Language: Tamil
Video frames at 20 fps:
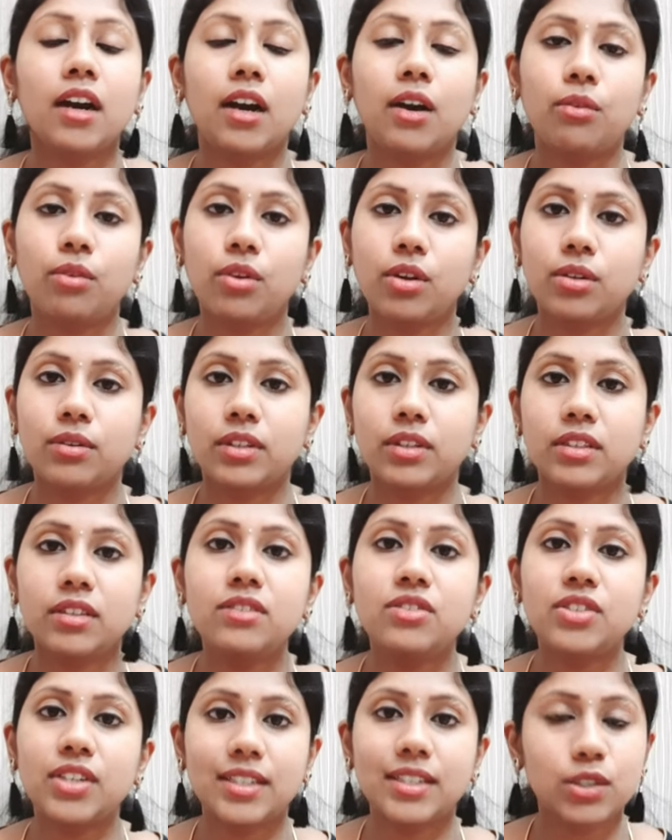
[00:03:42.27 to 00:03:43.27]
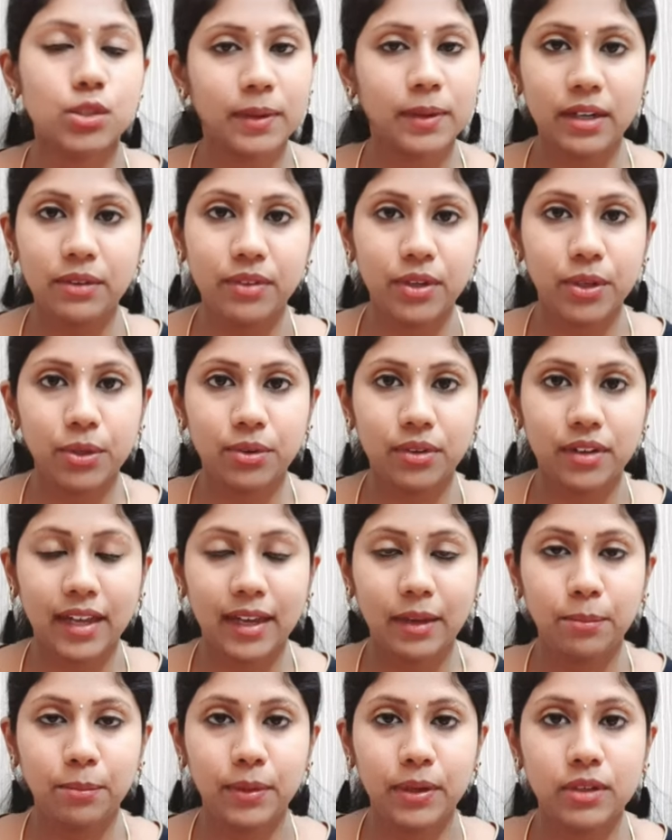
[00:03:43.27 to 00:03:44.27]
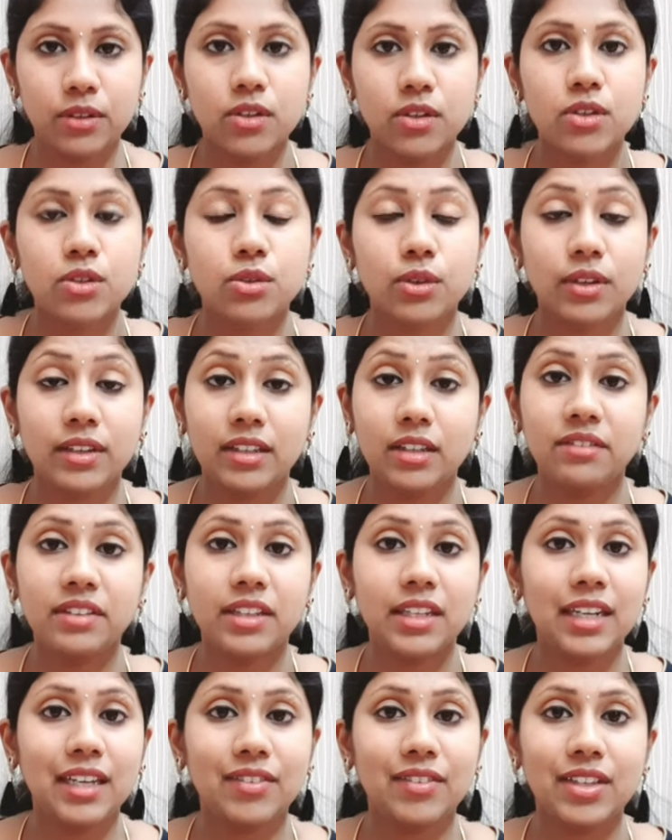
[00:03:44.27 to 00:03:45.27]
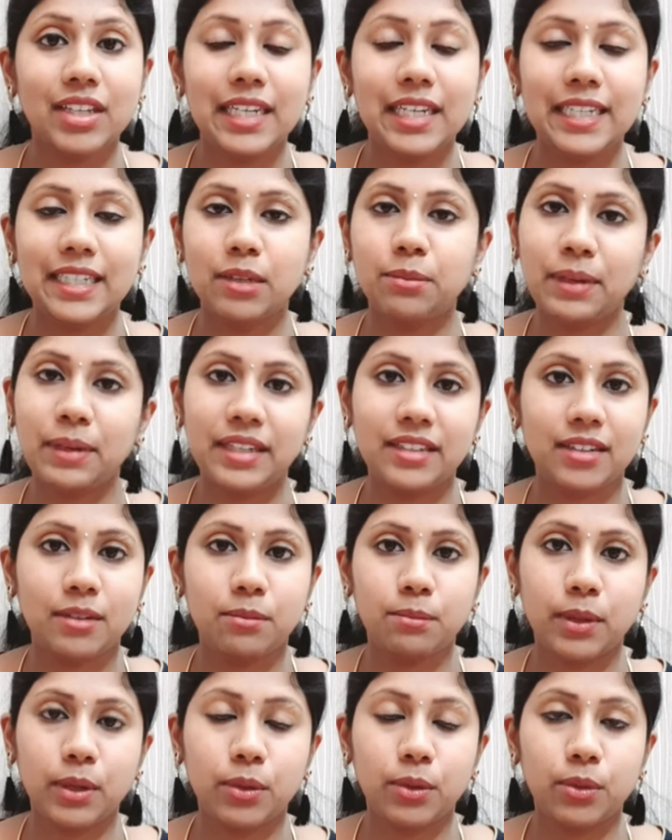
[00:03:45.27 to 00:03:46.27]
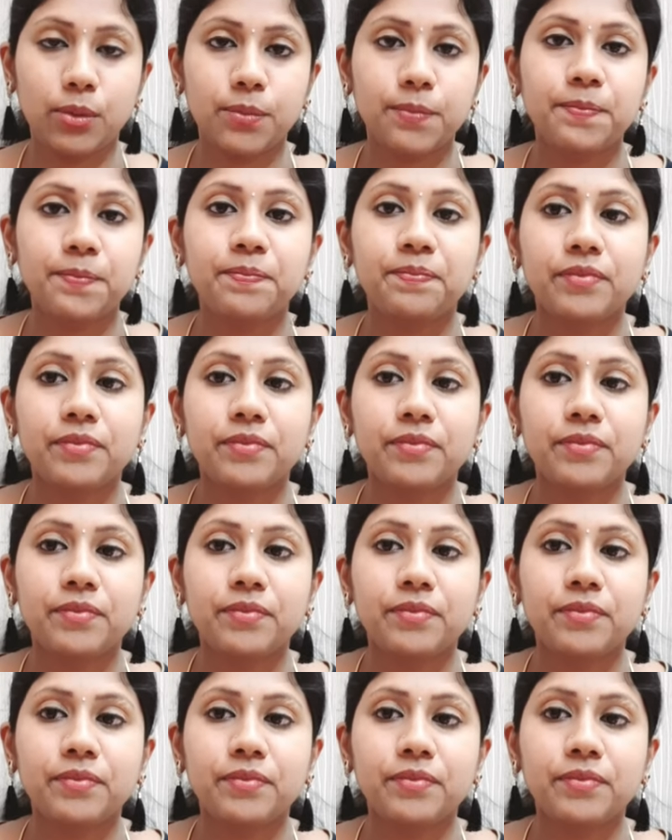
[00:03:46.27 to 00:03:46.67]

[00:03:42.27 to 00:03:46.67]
அவங்களுக்கு வந்து சேஞ்ச் பண்ணி விடணும் டைப்பரை ஸோ இதை வந்து நீங்கள் வந்து நீட்டாக மெயின்டைன் பண்ணணும்